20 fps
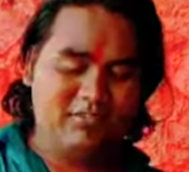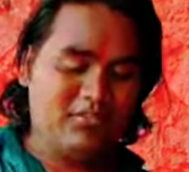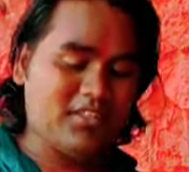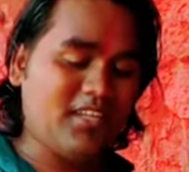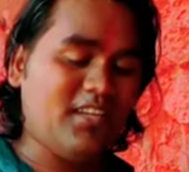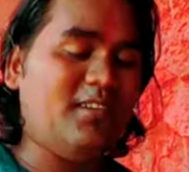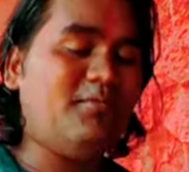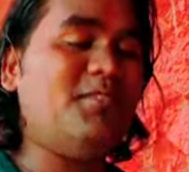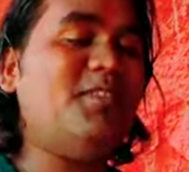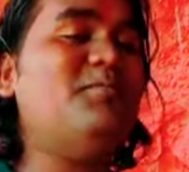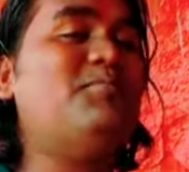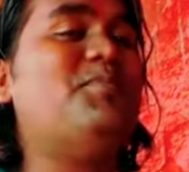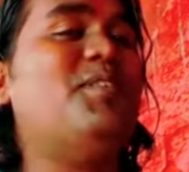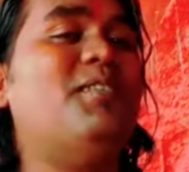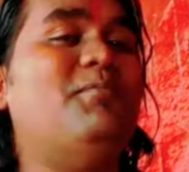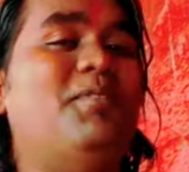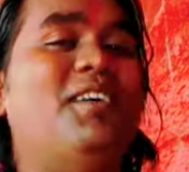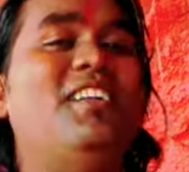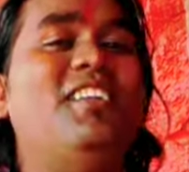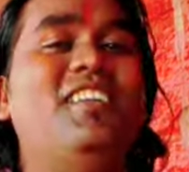उतना भी
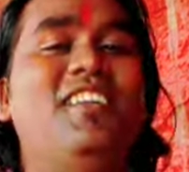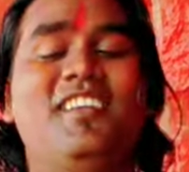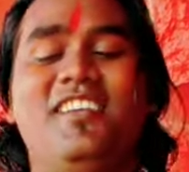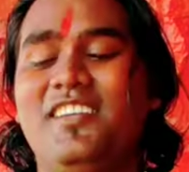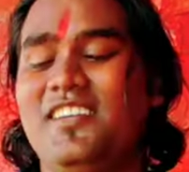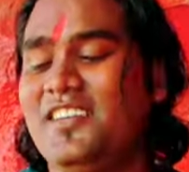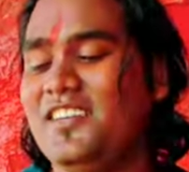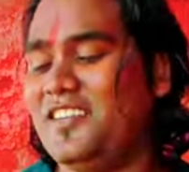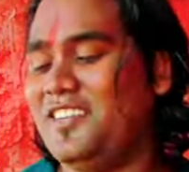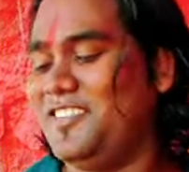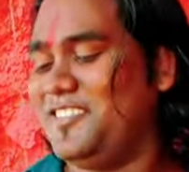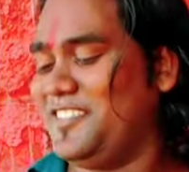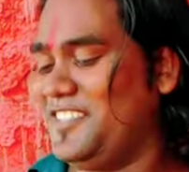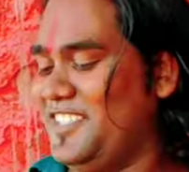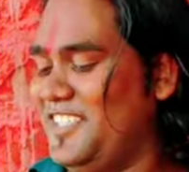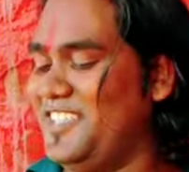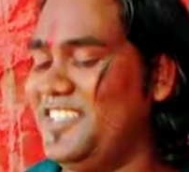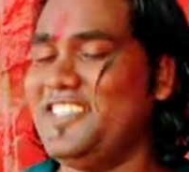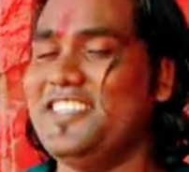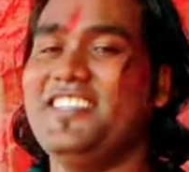प्रबल
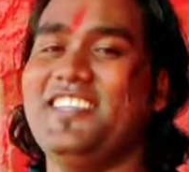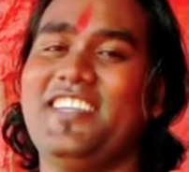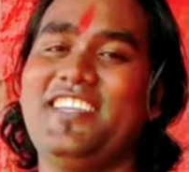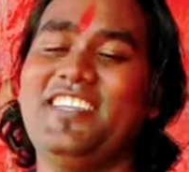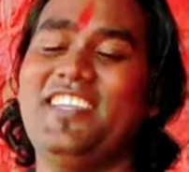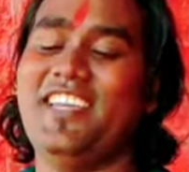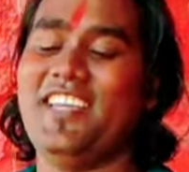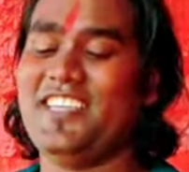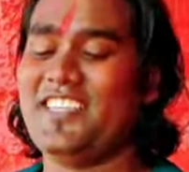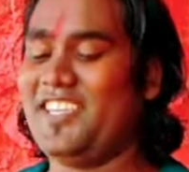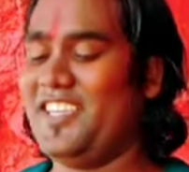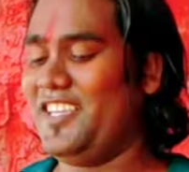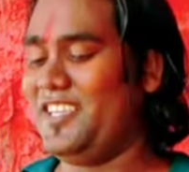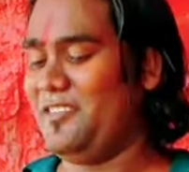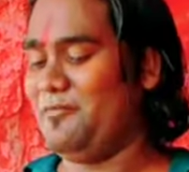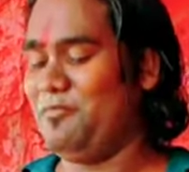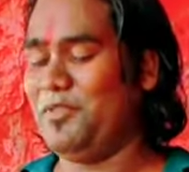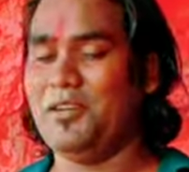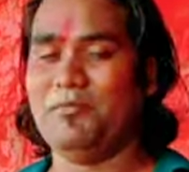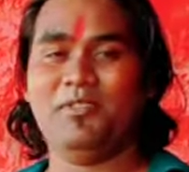डंडी नहीं है
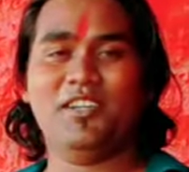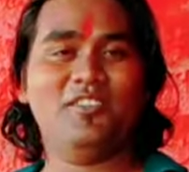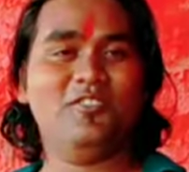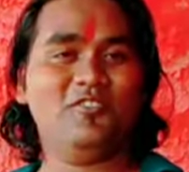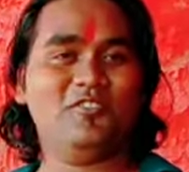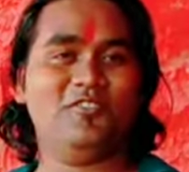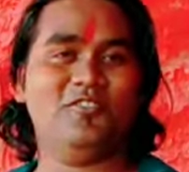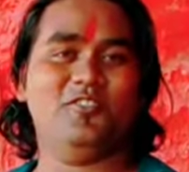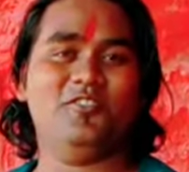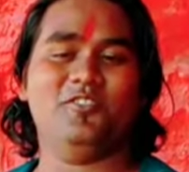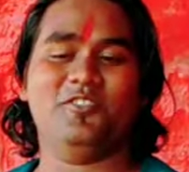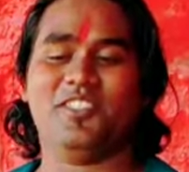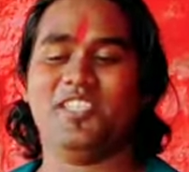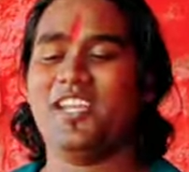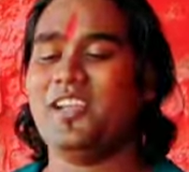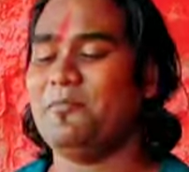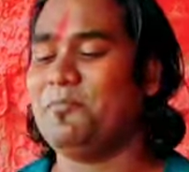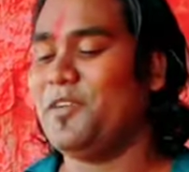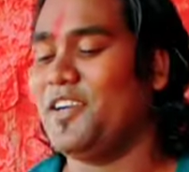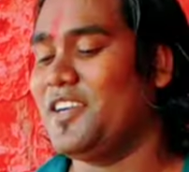कि बाबा लोग जो
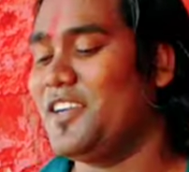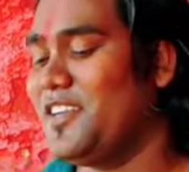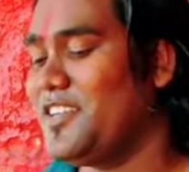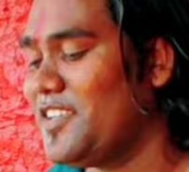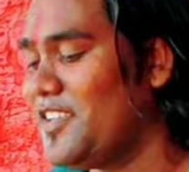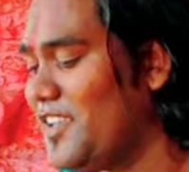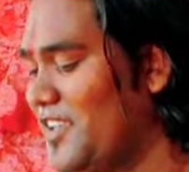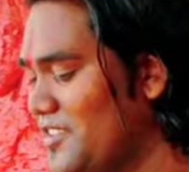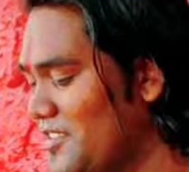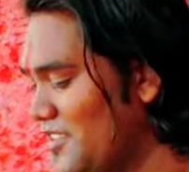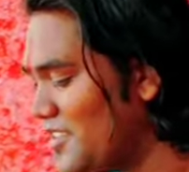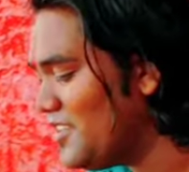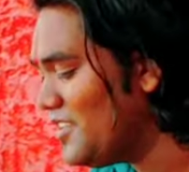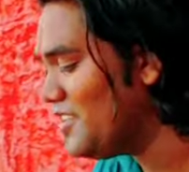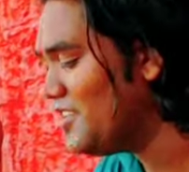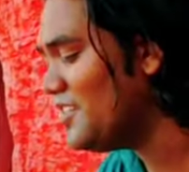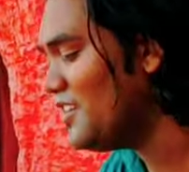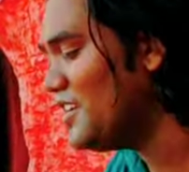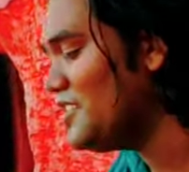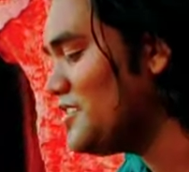होते हैं पकड़ के ऐसे
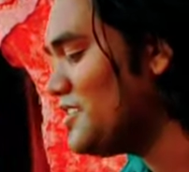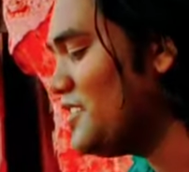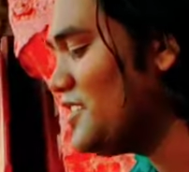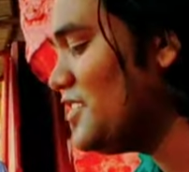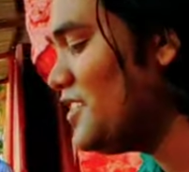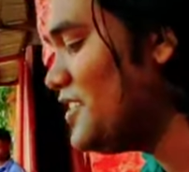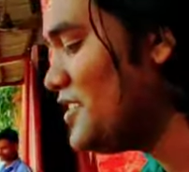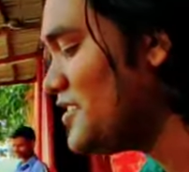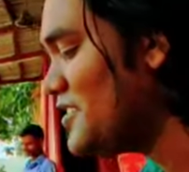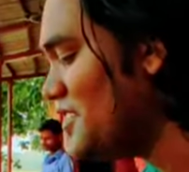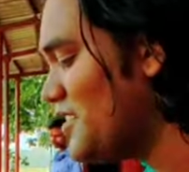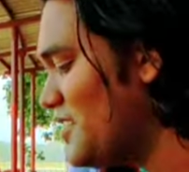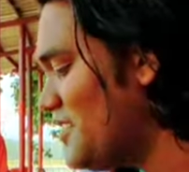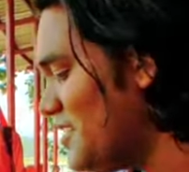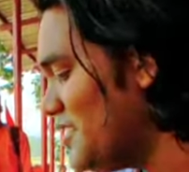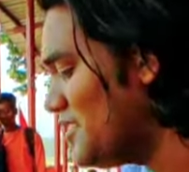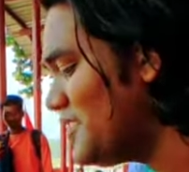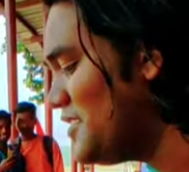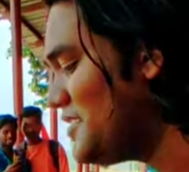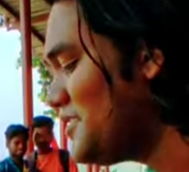ऐसे ऐसे
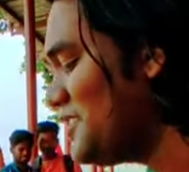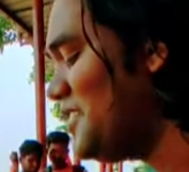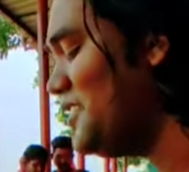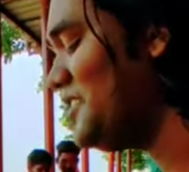करके